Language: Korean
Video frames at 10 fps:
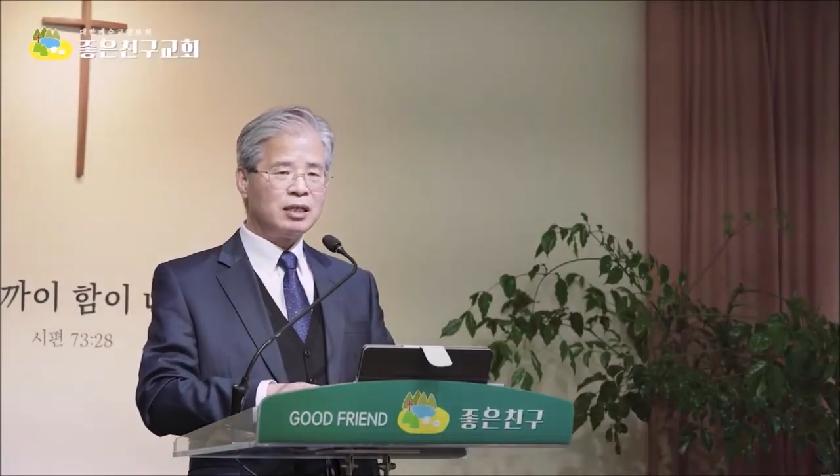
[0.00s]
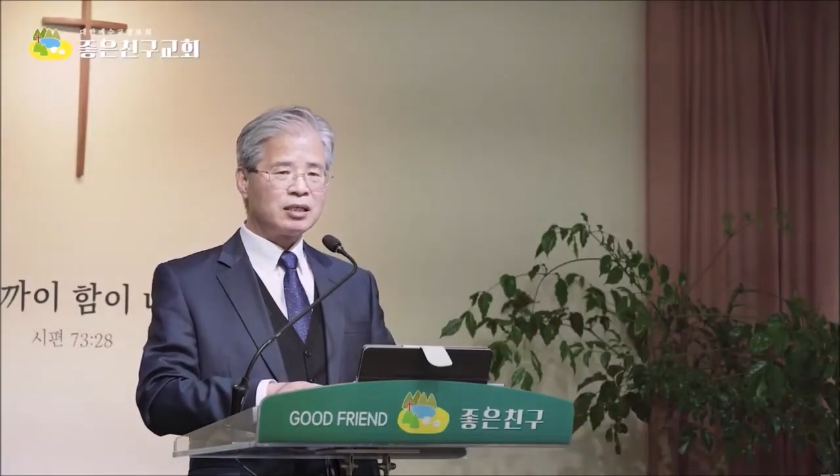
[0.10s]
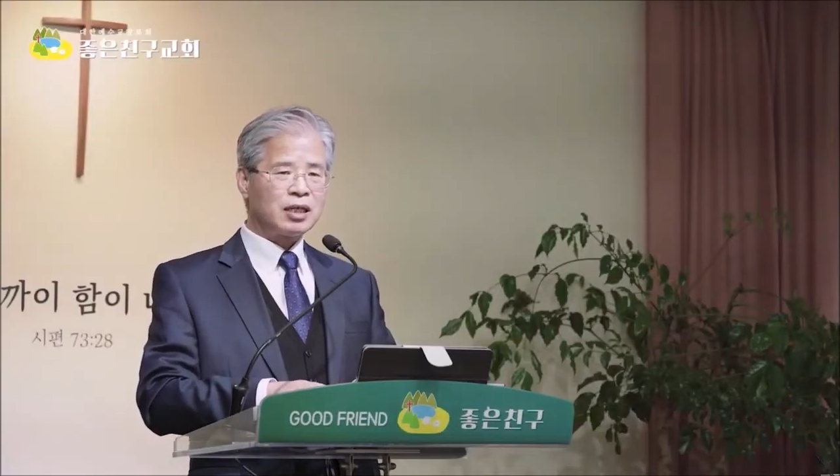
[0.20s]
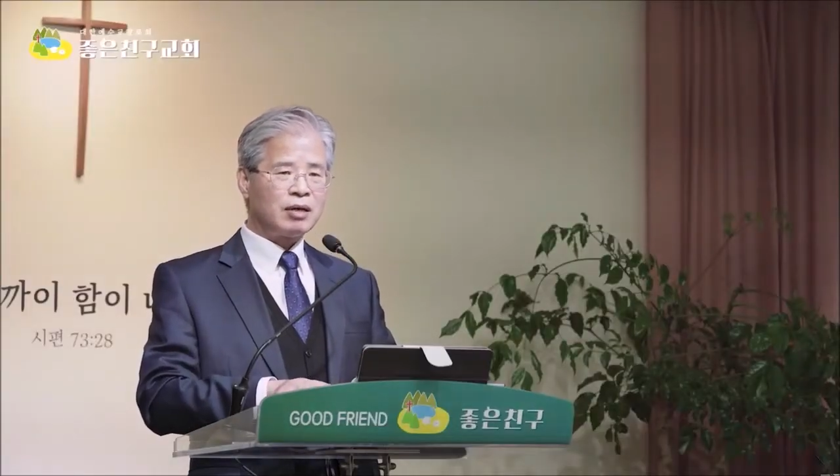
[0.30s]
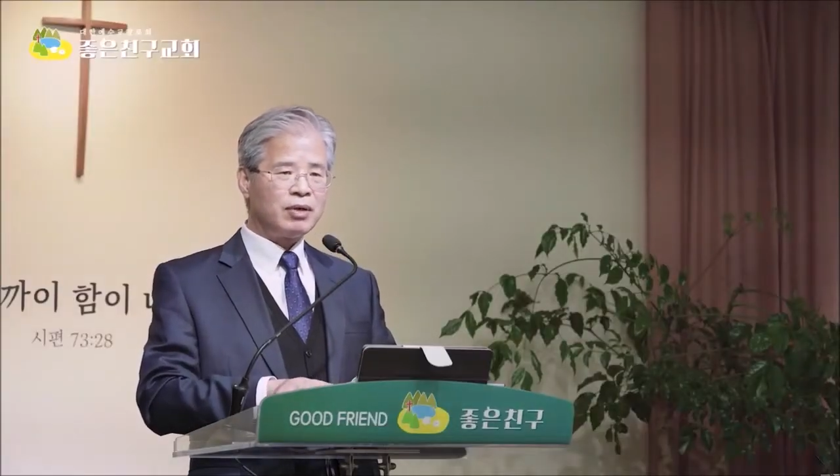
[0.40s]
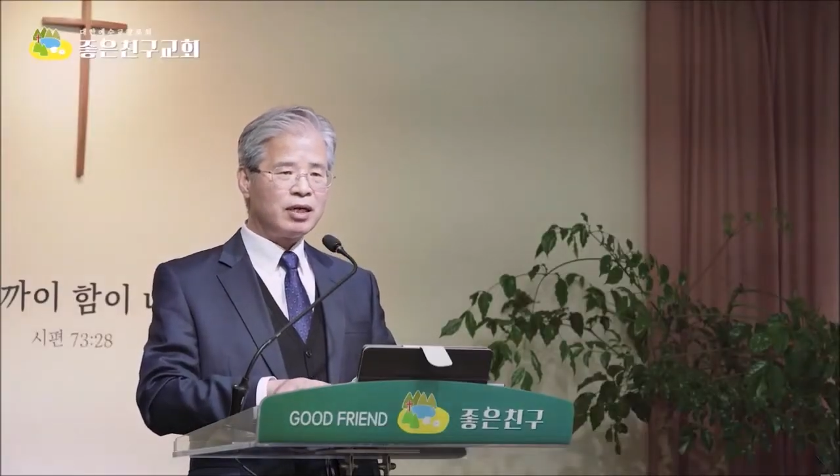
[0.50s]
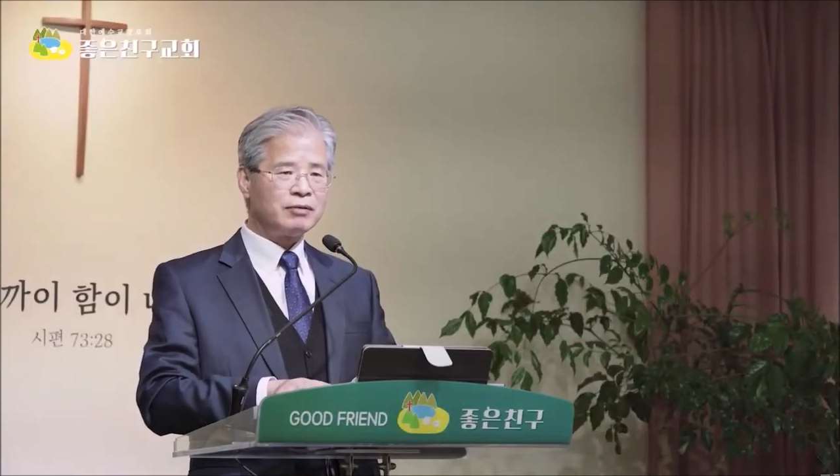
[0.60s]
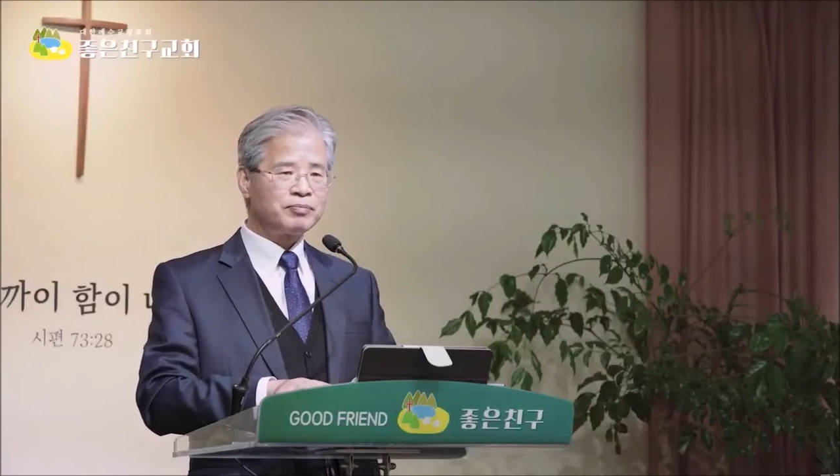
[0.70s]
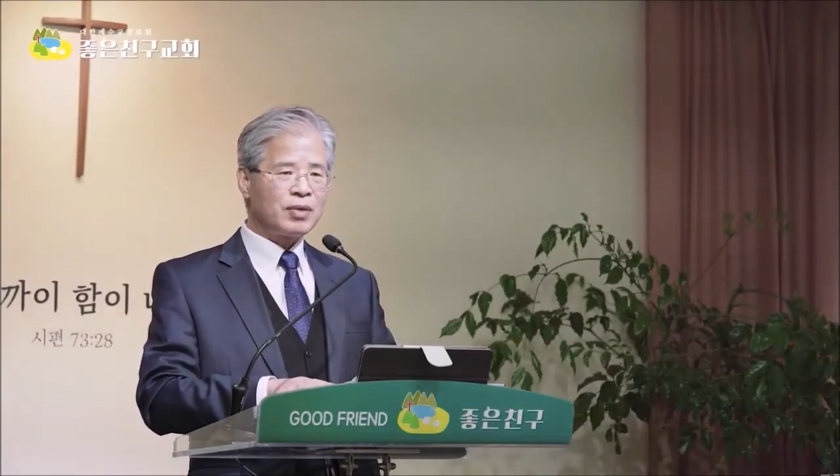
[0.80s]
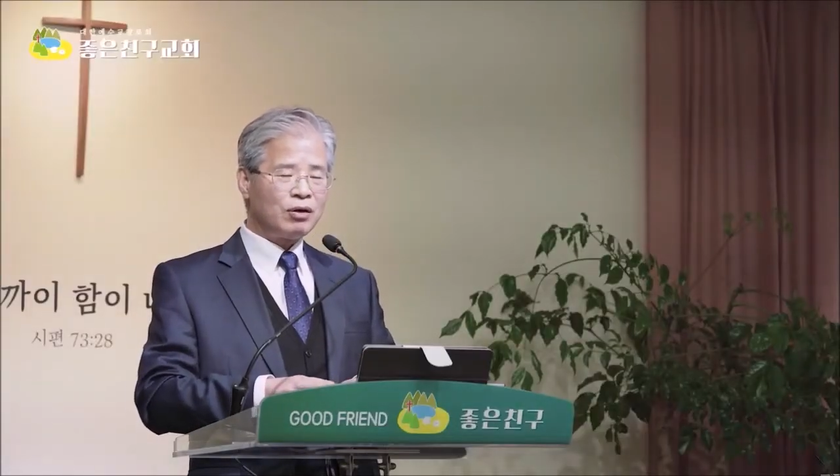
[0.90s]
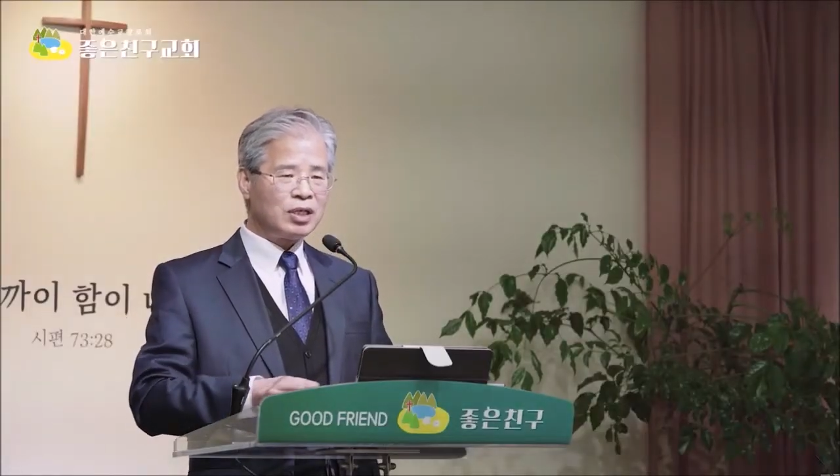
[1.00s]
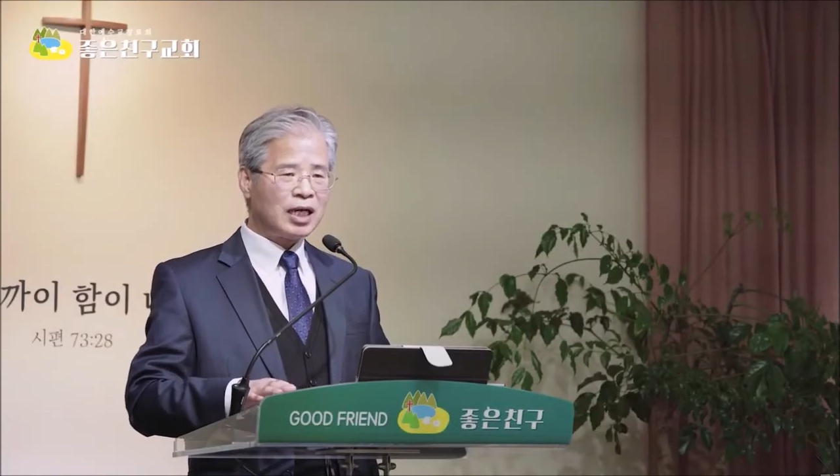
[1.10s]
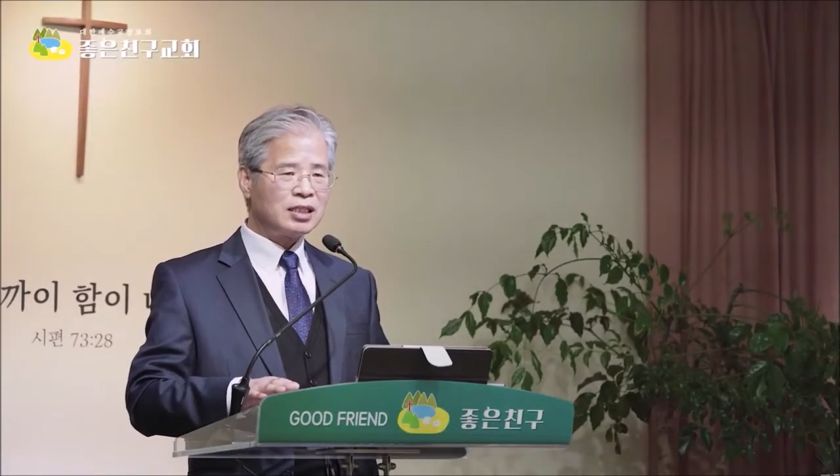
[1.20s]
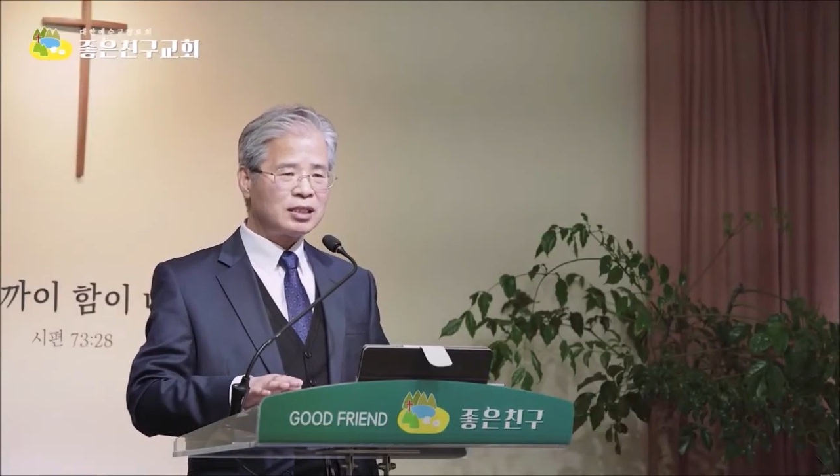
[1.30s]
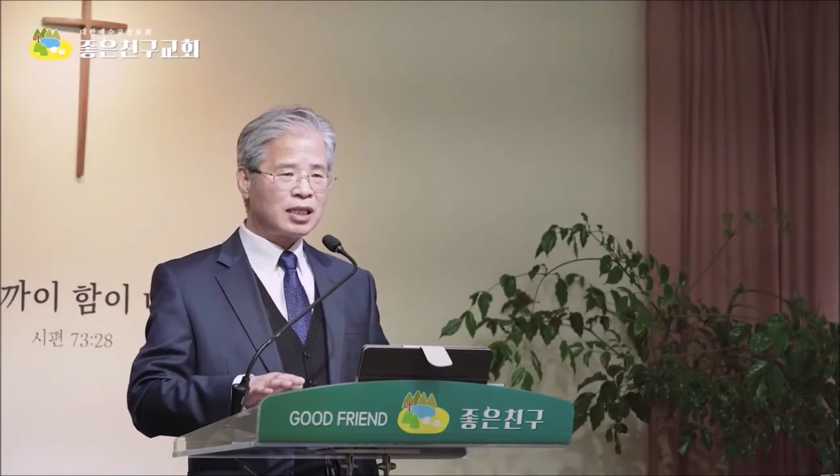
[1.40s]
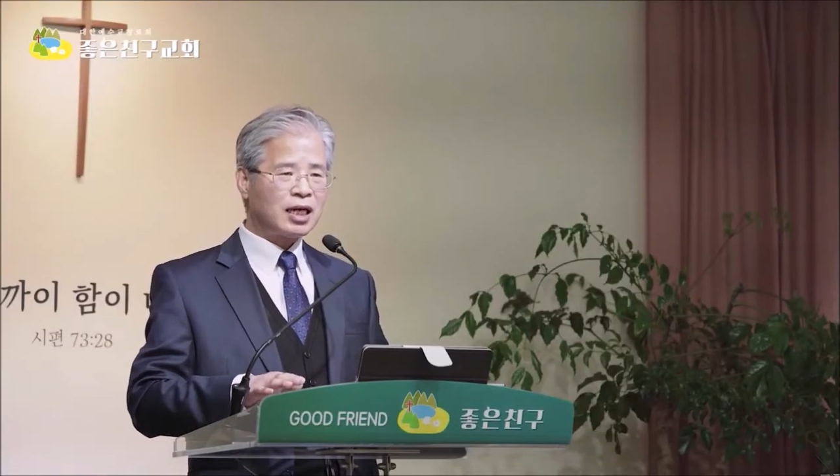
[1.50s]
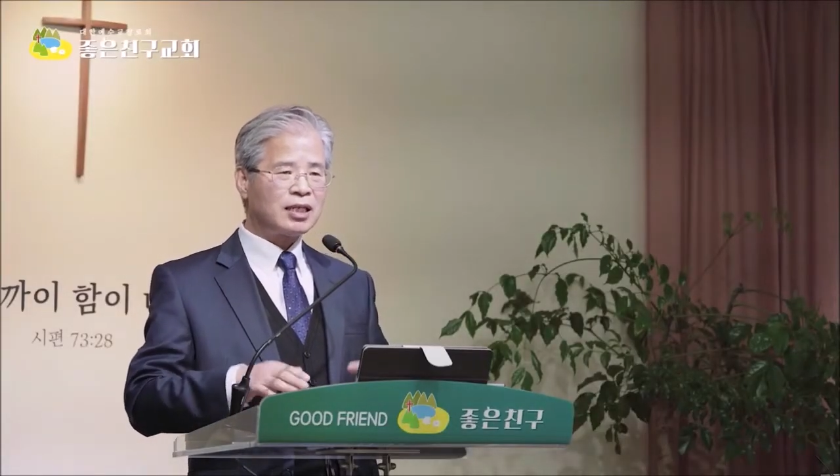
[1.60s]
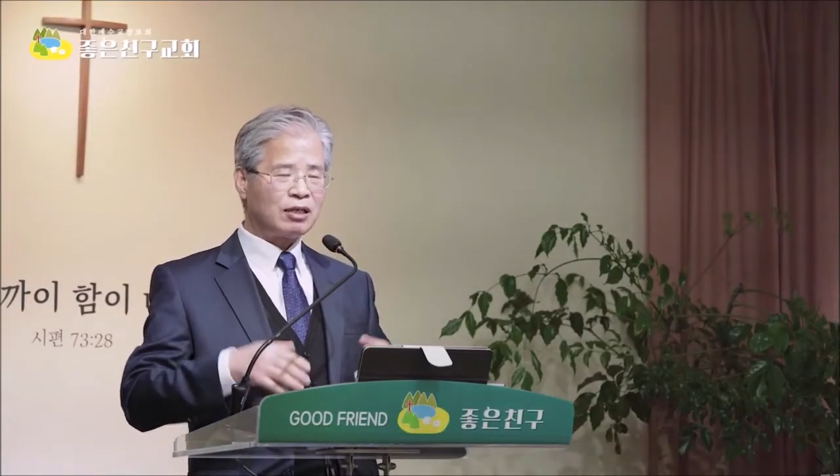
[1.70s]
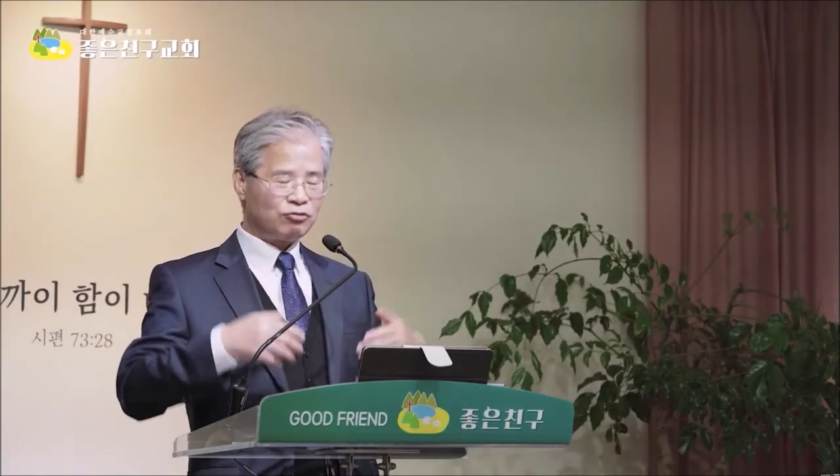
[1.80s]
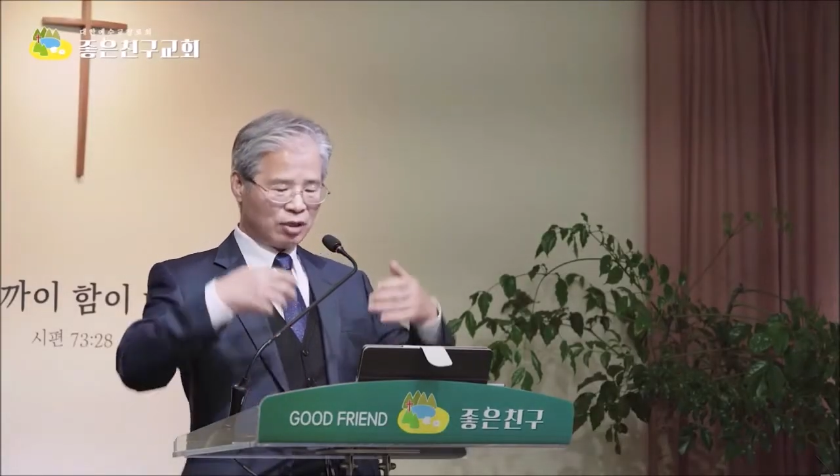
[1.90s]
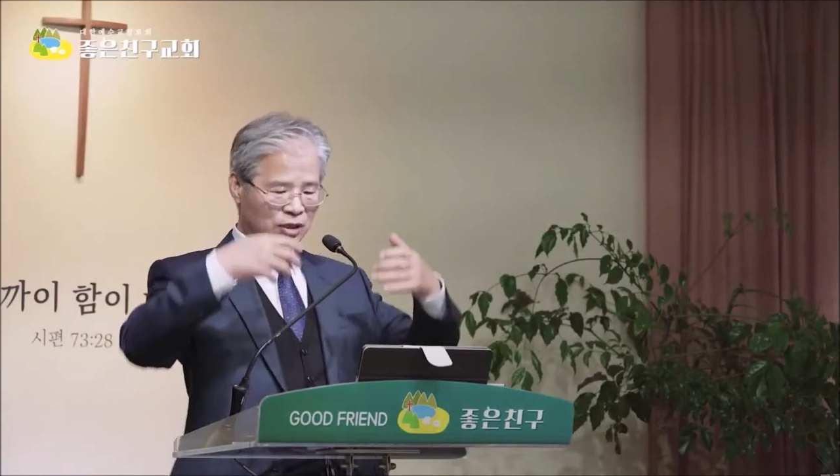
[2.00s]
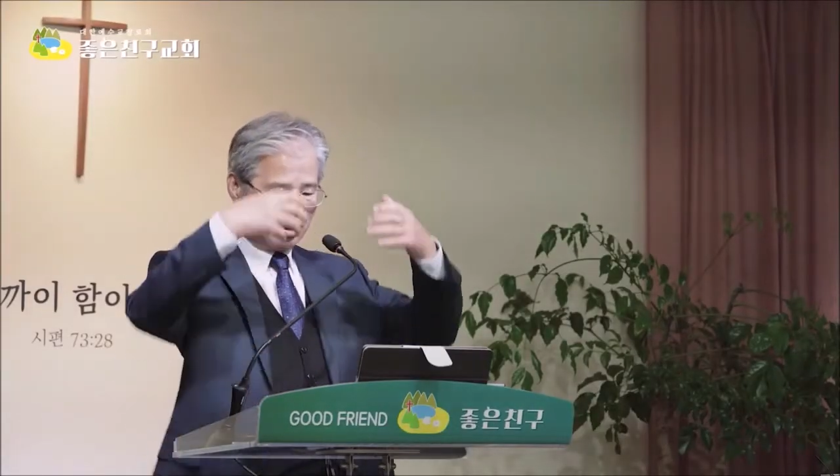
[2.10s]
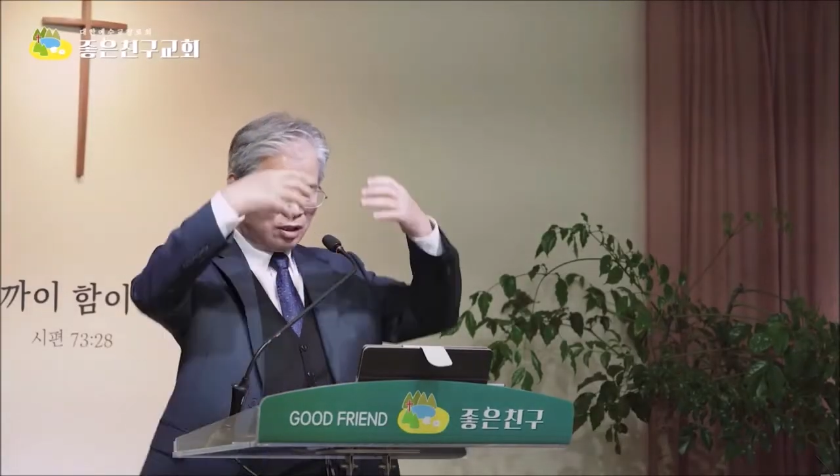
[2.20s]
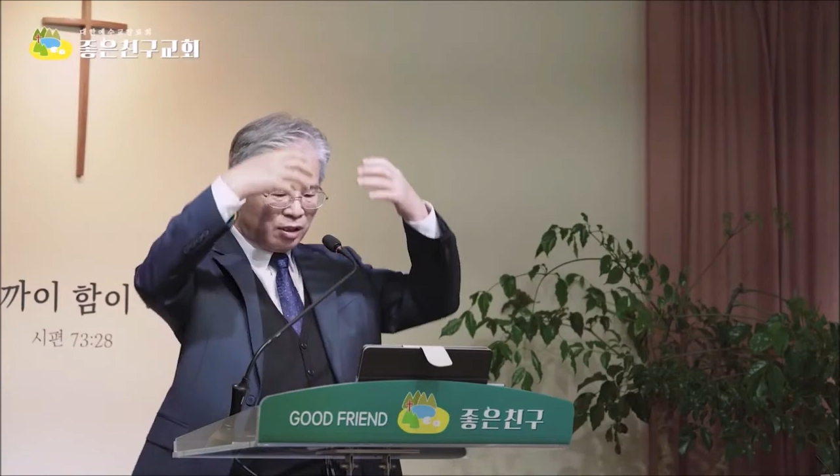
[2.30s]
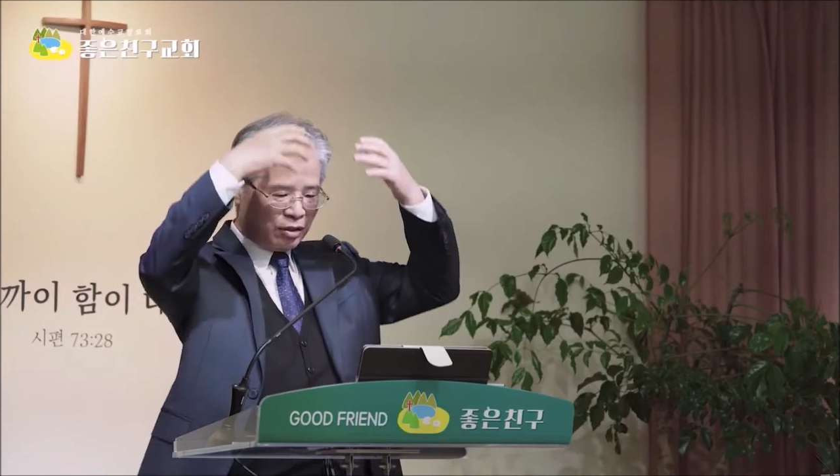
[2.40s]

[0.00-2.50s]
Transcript: 그 다음에 허리까지 차다가 나중에는